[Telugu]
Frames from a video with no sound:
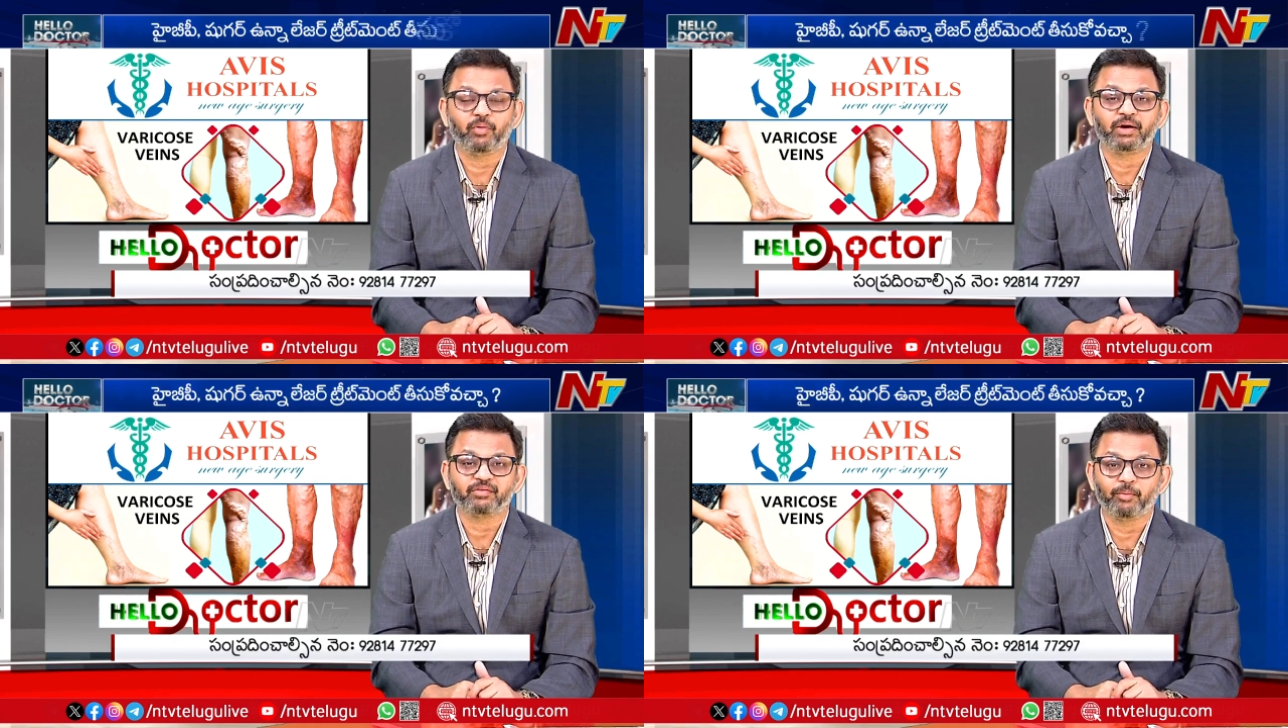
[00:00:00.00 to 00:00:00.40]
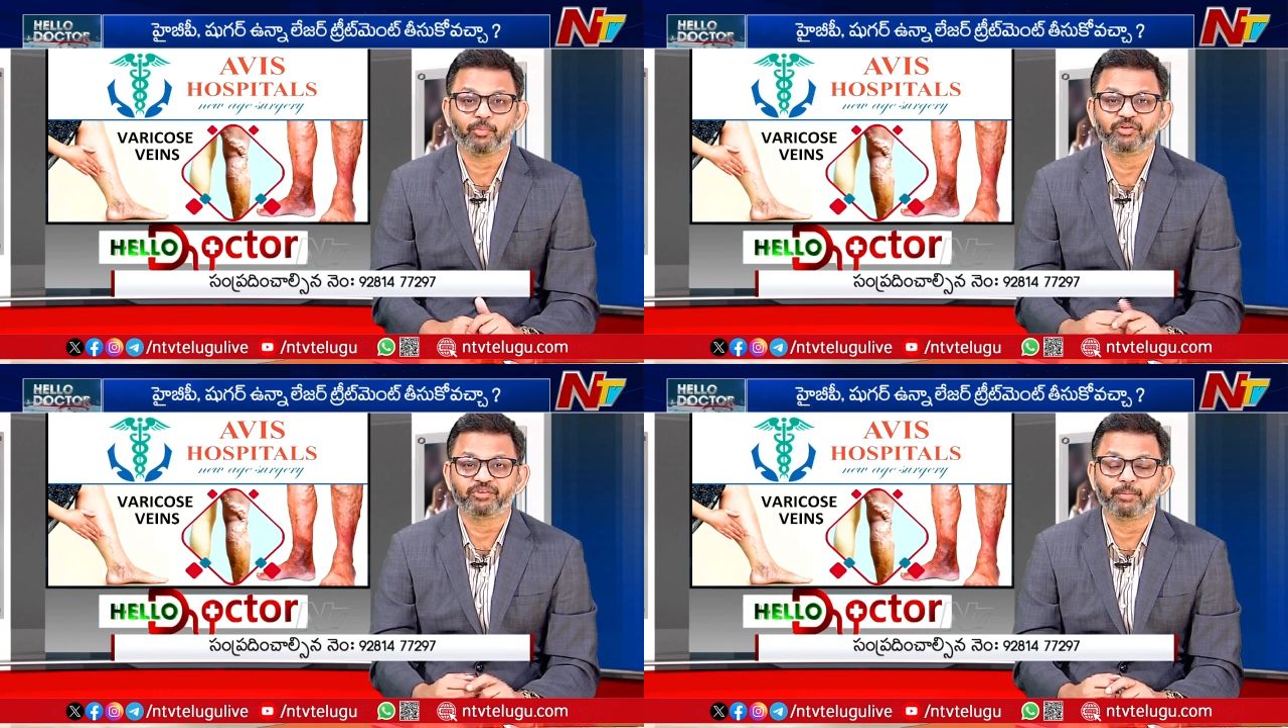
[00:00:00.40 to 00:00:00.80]
వాటికి
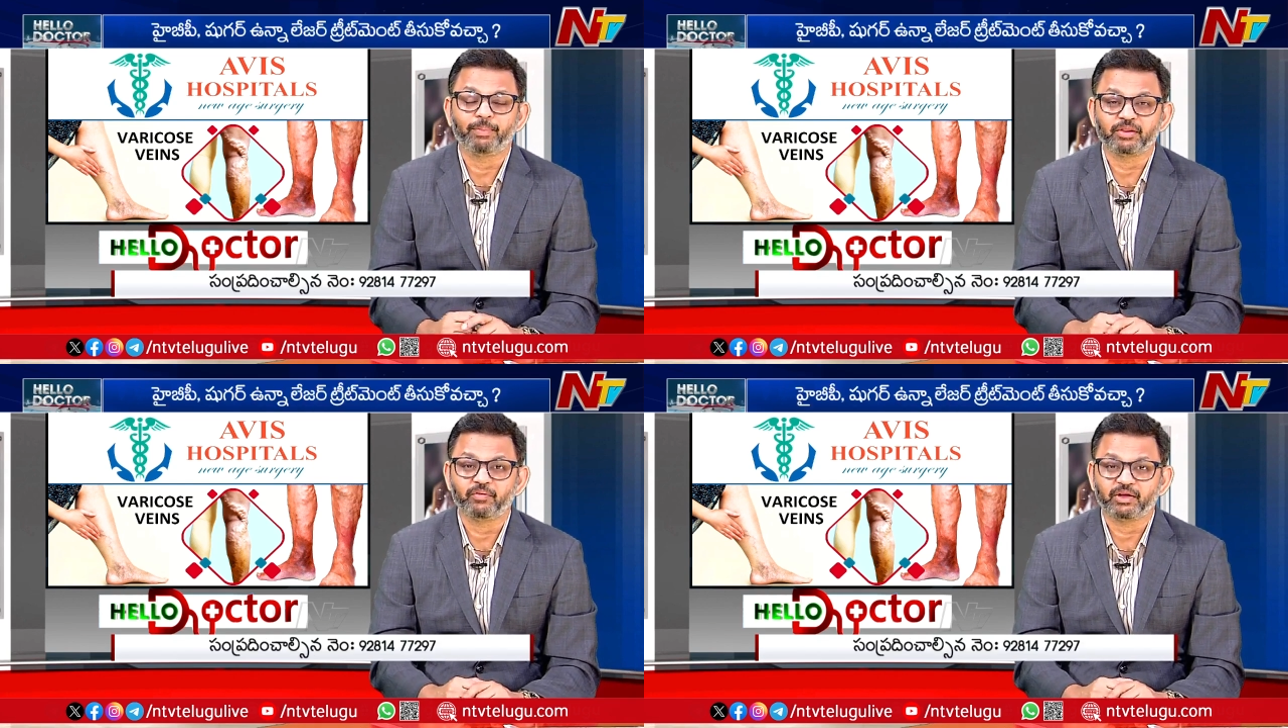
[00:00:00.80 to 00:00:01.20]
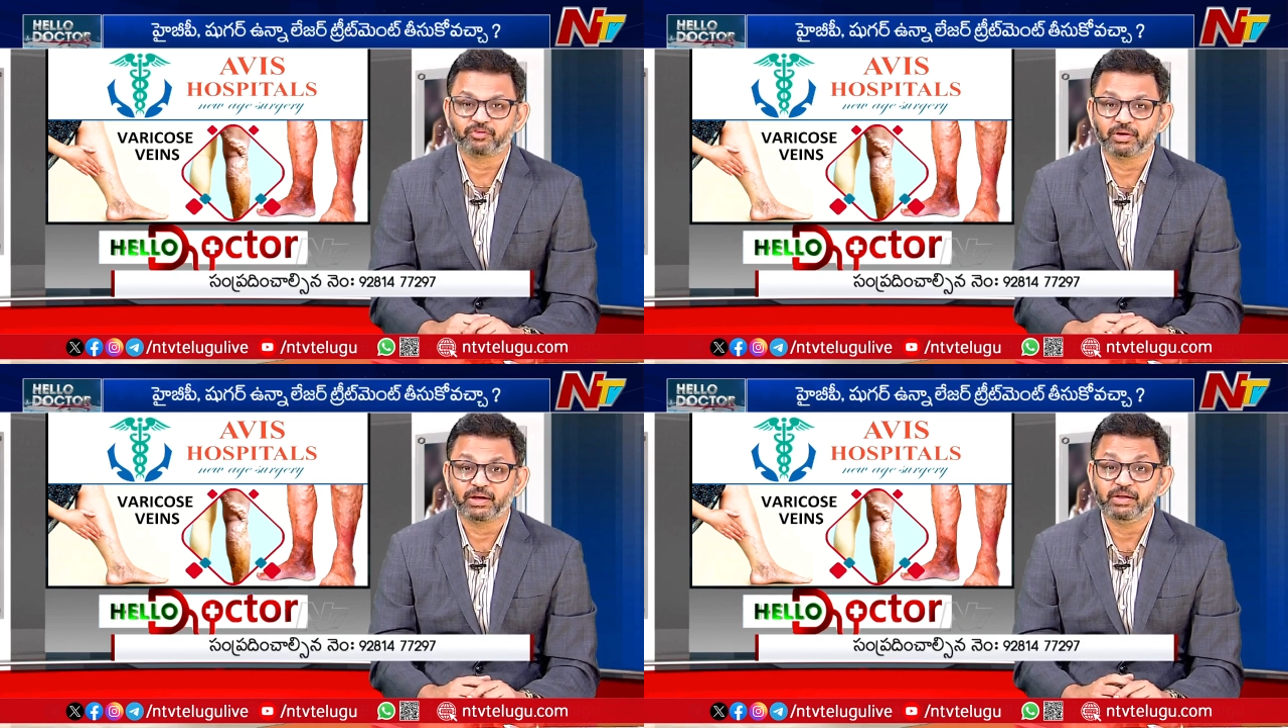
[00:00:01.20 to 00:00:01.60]
సంబంధించిన పదం
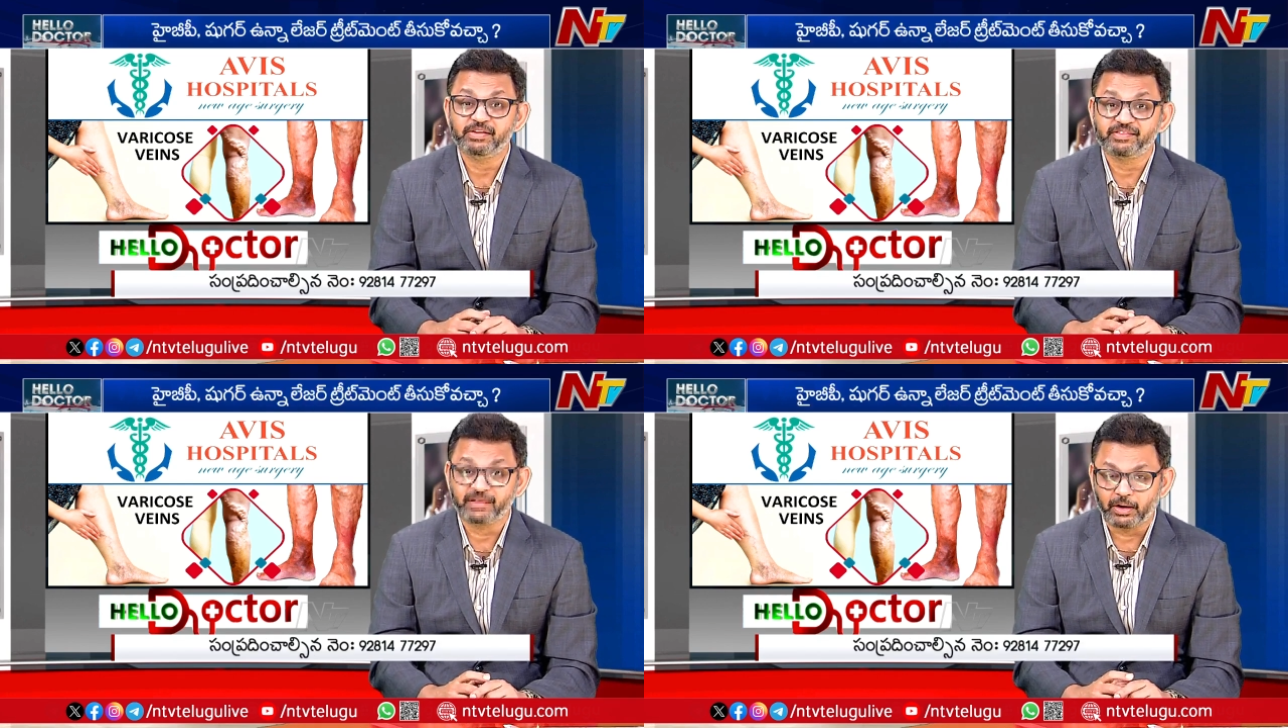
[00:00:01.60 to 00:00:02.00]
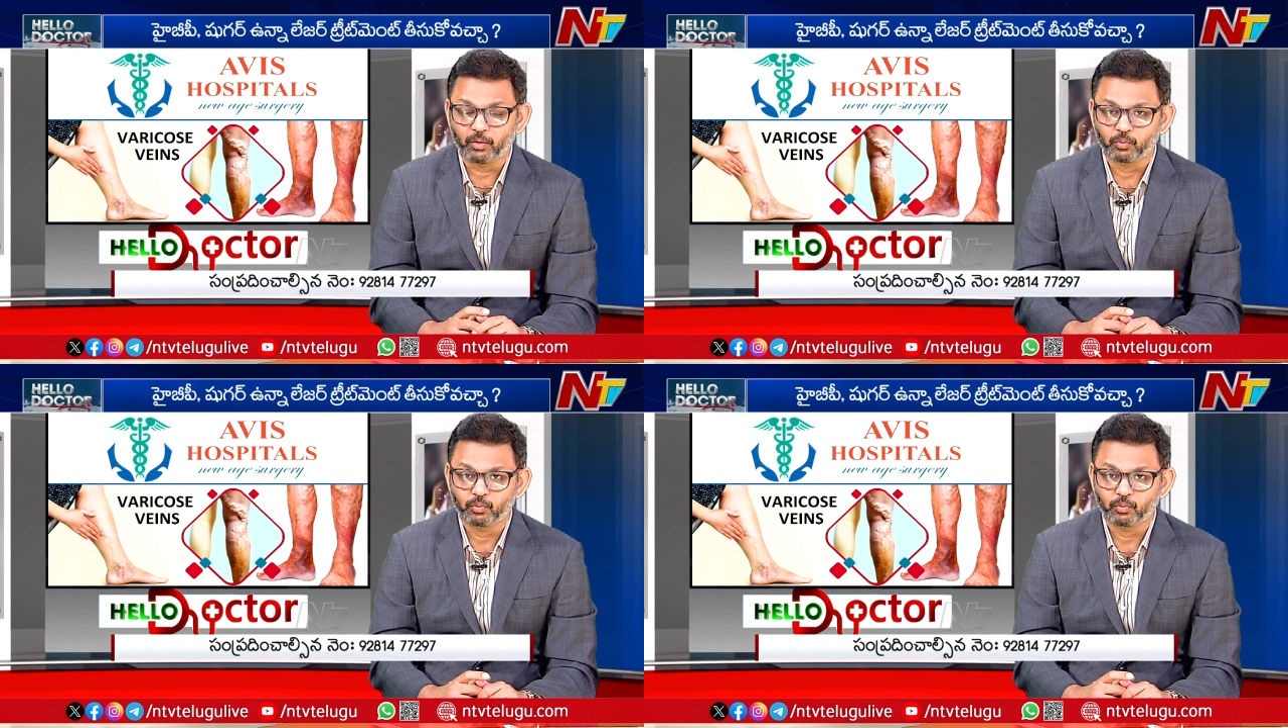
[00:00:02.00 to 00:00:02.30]
యాక్చువల్గా సిరలు